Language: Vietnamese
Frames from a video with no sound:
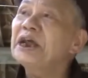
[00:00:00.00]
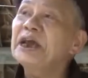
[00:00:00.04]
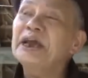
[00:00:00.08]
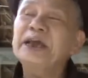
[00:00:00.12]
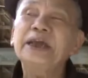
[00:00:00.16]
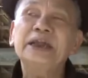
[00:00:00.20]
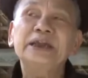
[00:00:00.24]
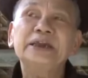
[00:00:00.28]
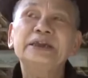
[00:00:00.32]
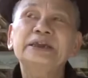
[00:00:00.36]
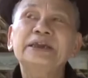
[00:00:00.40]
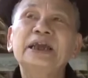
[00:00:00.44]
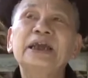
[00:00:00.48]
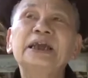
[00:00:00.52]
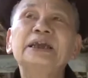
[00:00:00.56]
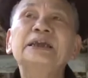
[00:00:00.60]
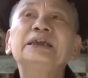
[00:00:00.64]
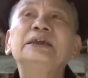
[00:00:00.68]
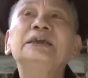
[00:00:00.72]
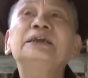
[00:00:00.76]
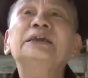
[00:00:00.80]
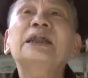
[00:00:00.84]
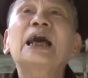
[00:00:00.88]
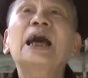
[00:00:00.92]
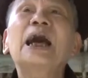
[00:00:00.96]
đèn
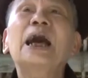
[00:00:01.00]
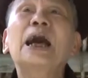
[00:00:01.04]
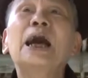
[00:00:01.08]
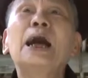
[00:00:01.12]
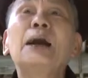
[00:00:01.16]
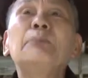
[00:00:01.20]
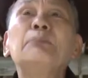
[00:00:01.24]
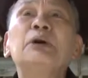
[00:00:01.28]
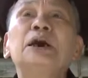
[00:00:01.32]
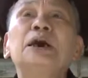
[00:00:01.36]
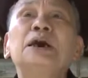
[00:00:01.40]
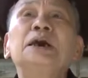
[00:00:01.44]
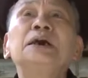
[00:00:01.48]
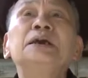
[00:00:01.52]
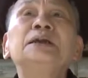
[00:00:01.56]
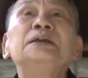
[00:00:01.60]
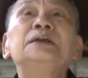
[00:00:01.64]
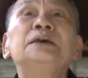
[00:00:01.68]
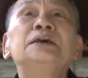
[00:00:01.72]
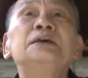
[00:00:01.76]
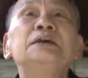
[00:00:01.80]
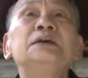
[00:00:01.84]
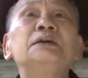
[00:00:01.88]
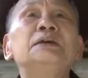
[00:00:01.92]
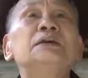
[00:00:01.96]
xanh ta
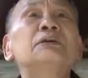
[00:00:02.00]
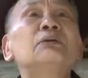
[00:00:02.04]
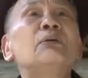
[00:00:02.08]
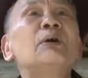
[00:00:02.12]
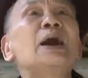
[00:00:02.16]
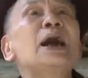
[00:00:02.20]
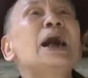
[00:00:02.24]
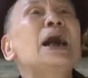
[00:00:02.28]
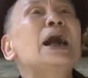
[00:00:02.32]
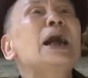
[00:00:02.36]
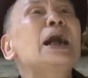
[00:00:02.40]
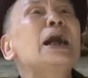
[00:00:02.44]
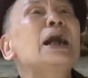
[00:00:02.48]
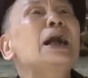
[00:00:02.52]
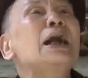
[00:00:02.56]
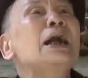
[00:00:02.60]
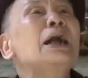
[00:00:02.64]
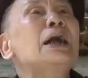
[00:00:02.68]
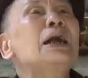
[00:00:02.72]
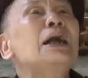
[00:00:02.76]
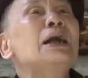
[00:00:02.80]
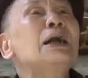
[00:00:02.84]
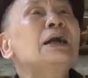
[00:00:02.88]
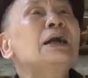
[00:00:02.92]
mới được qua